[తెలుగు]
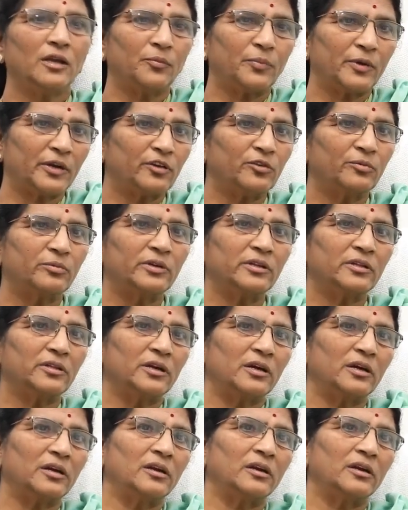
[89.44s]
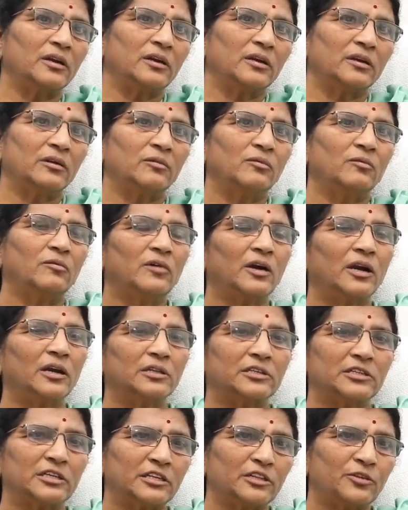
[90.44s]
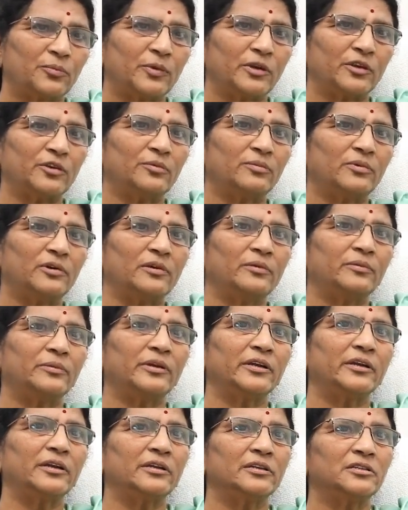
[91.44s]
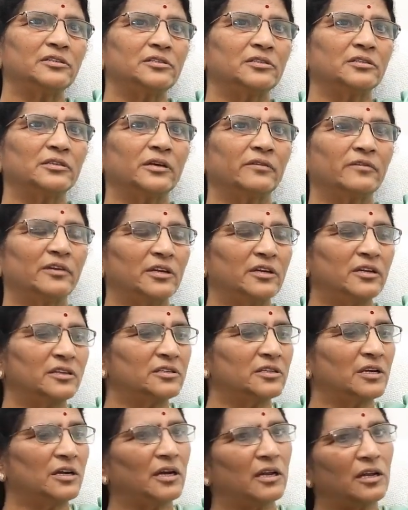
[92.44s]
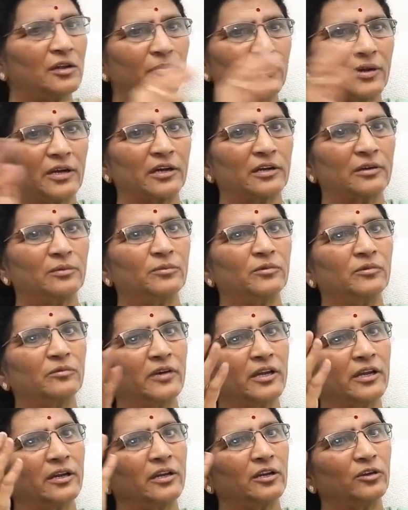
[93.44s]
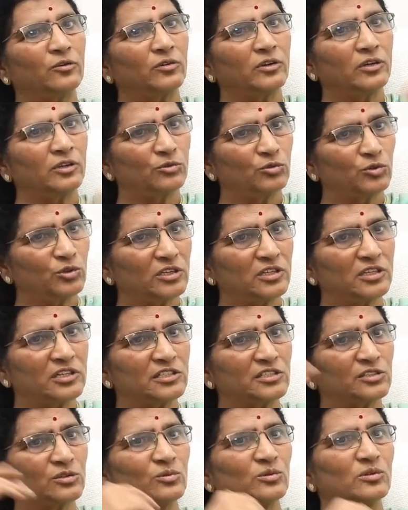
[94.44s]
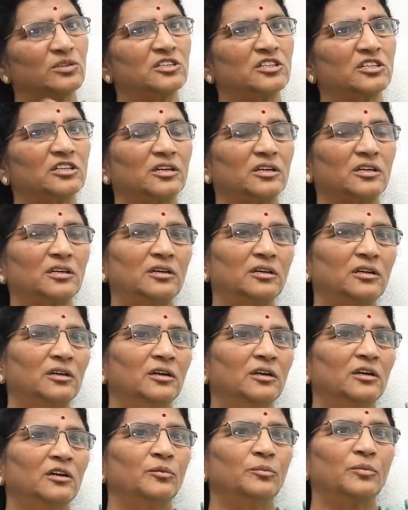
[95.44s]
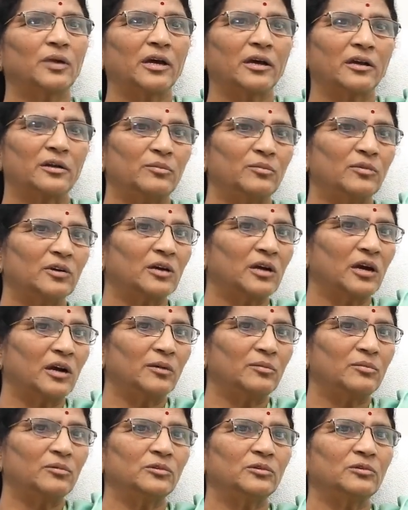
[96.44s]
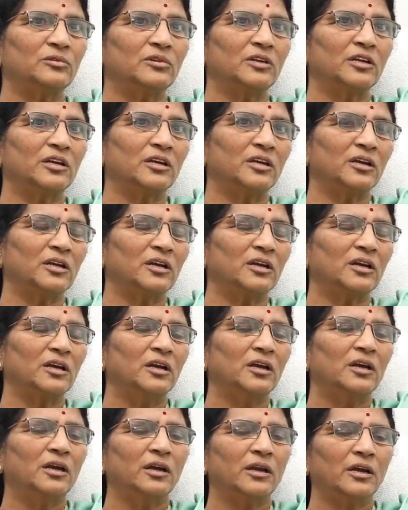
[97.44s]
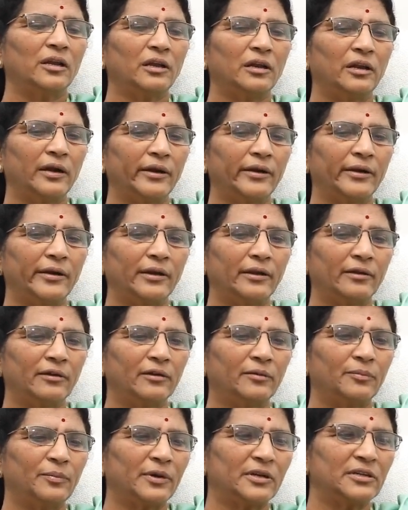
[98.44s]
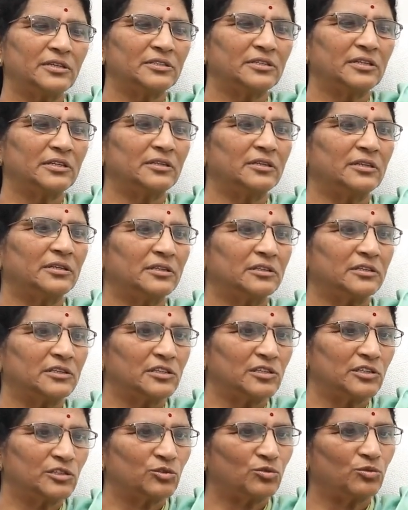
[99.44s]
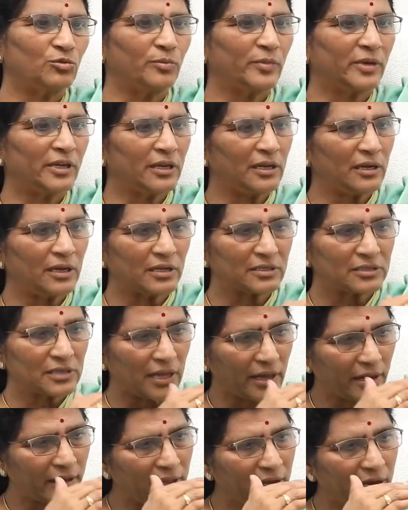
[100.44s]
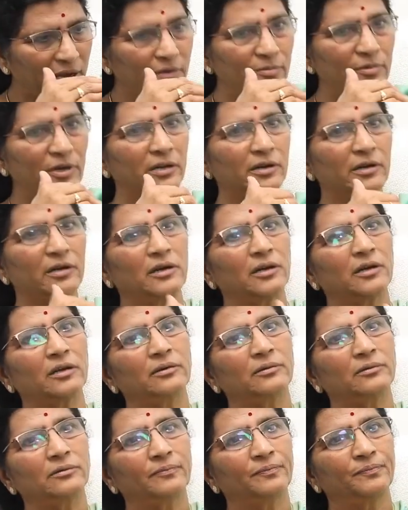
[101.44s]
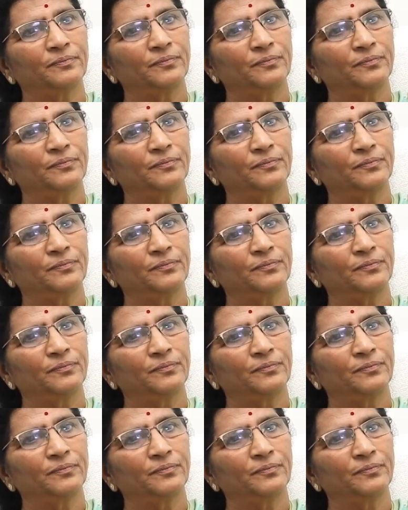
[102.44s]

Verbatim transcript: ఈ పెట్టుబడిదారుల్ని వాళ్ళ చేత పెట్టుబడులు పెట్టించి అవన్నీ చాలా ప్రారంభమైనవి కొన్ని తుది దశకు వచ్చాయి ప్రారంభం కాబోతున్నాయి ఇలాంటి పరిస్థితిని చేస్తూ మిగిలిన అసలు ఆదాయ మార్గాలు